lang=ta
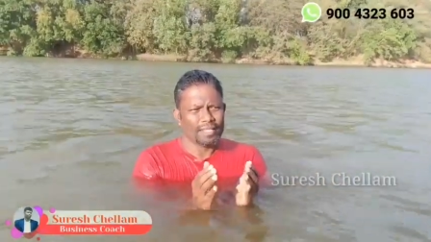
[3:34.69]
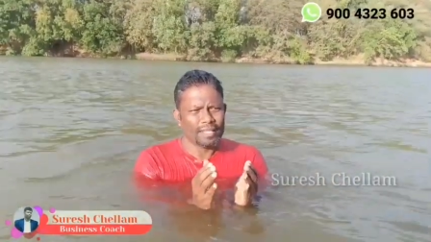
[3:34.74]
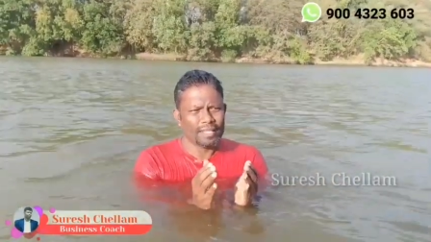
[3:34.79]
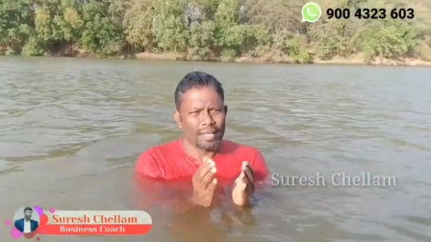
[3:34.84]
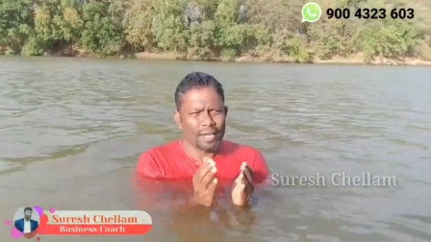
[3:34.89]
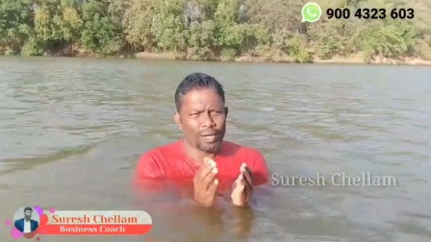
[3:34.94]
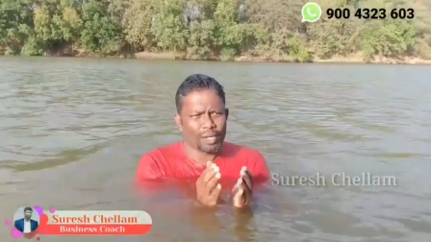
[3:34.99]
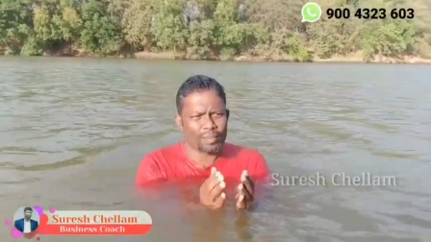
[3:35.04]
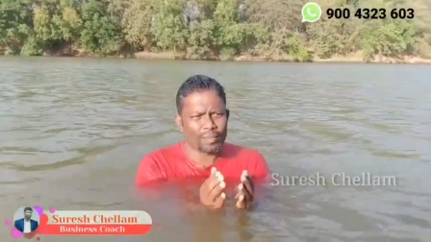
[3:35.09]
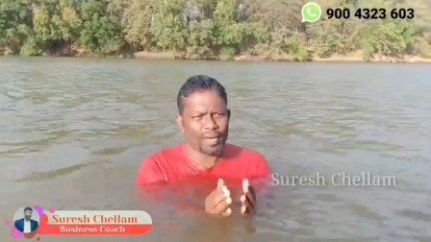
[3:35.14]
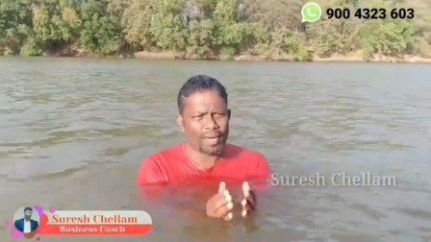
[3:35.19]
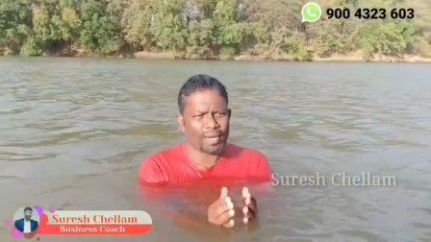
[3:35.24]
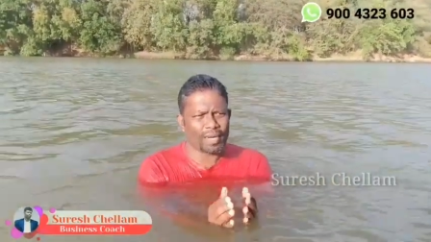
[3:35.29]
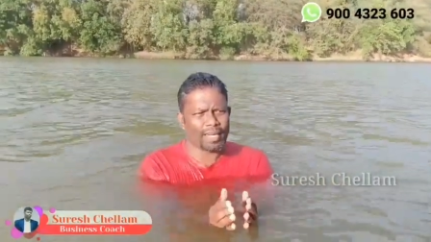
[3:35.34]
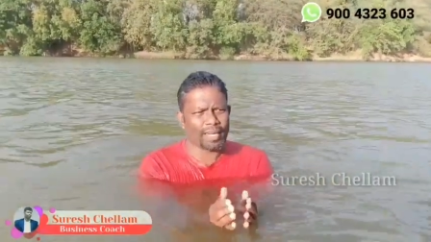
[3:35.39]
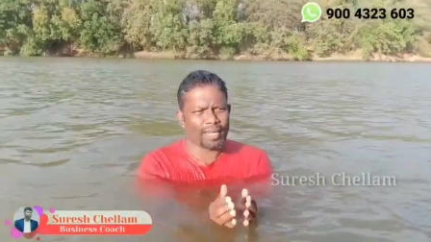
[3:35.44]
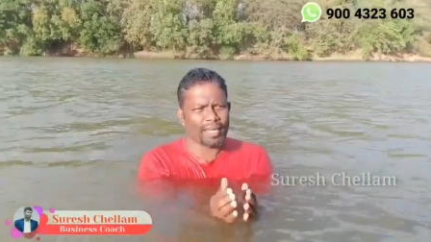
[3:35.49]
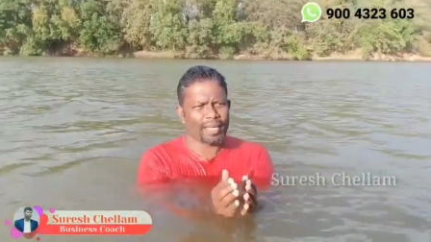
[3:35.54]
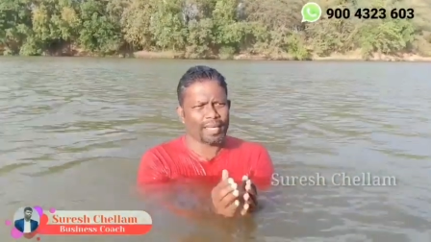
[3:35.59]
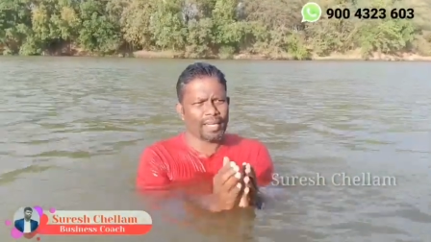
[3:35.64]
சரி நெட்டோ
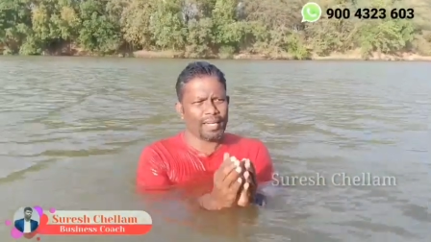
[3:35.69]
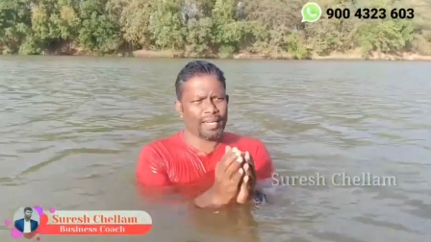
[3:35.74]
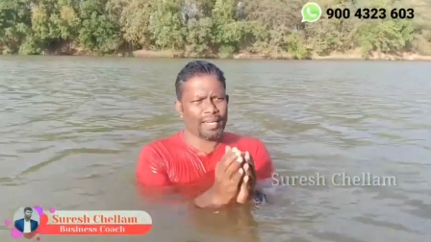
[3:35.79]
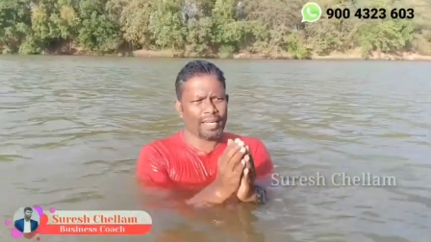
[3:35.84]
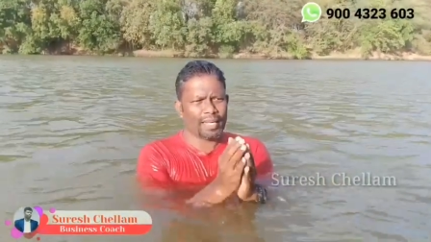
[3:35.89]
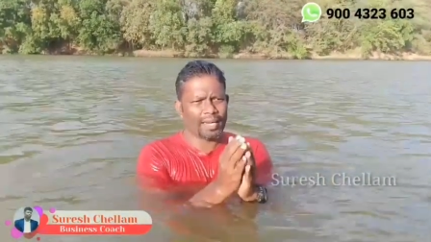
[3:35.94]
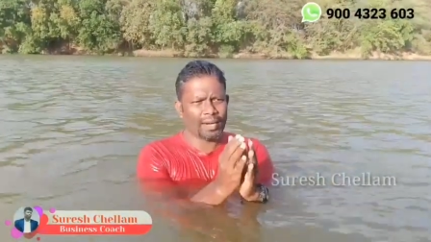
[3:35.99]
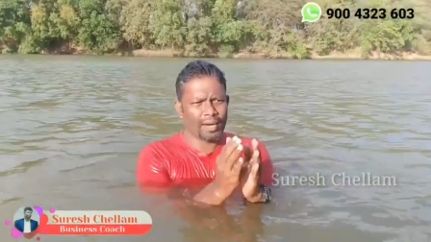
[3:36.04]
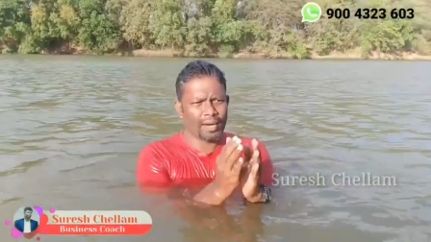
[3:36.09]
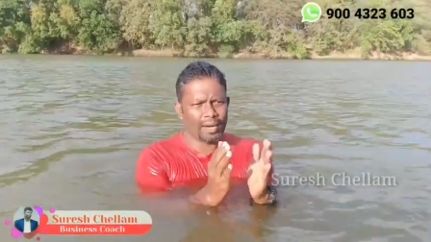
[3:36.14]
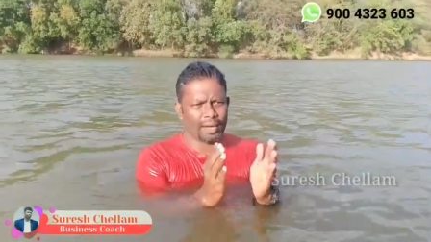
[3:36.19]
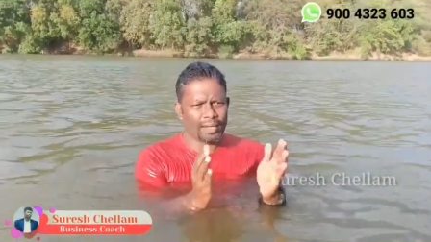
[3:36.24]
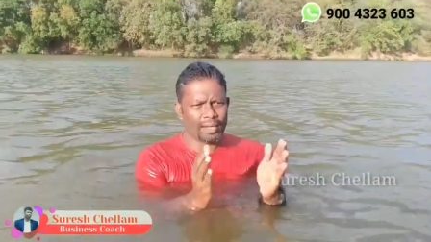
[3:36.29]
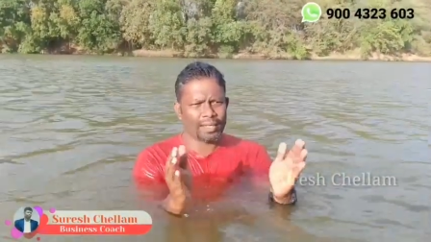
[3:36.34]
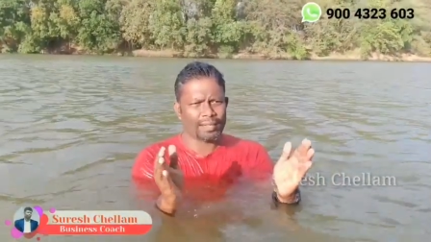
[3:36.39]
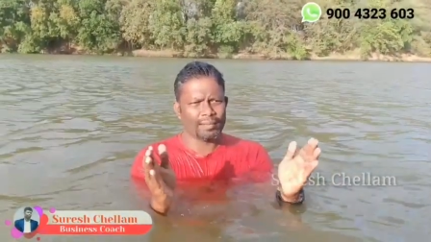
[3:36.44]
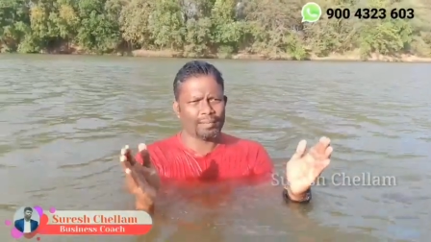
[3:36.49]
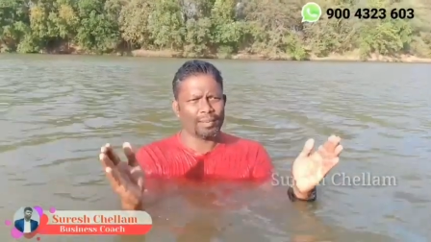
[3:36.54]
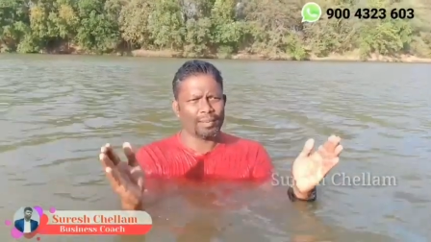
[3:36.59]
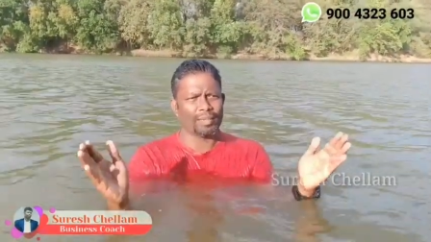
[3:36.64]
மார்க்கெட்டிங்கில் நீங்கள் லாங்
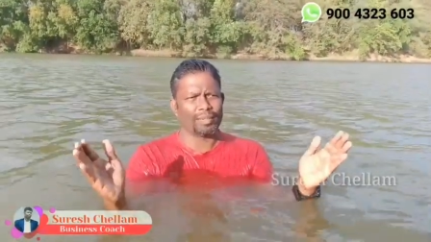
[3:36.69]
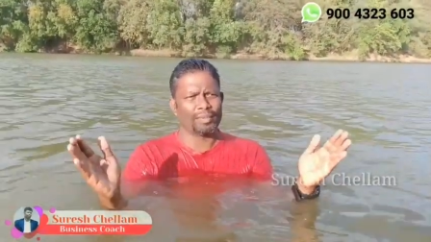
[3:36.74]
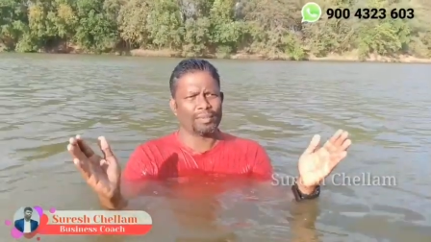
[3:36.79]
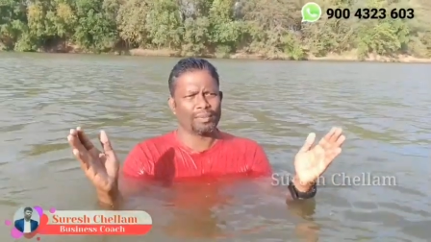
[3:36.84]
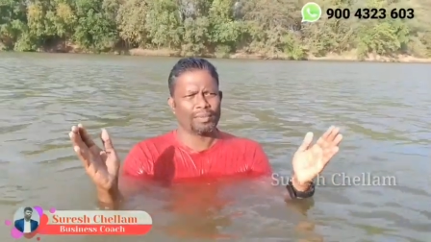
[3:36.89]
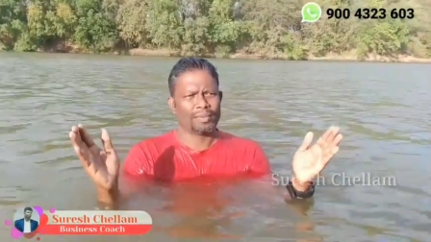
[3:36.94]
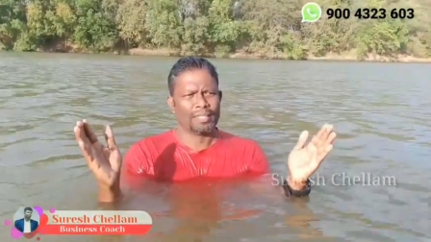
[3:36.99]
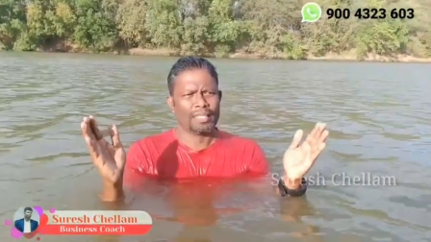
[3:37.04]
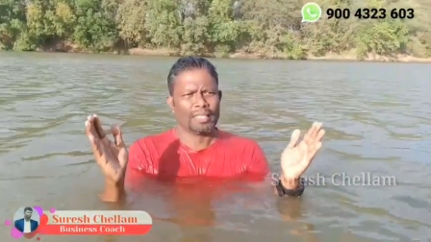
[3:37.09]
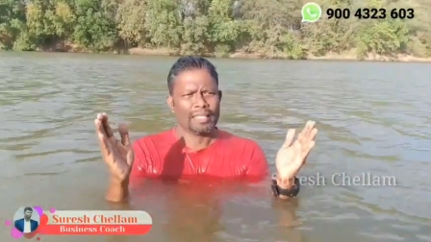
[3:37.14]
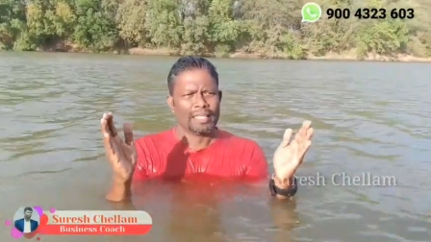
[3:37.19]
டேர்ம் போகணும்